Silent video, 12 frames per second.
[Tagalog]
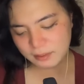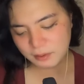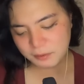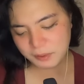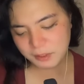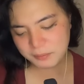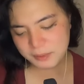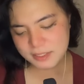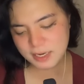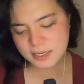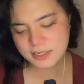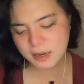Hindi ko alam
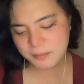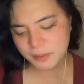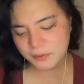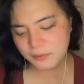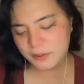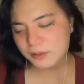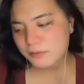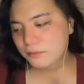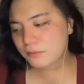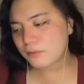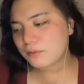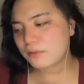masasabi ko
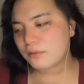ngayon.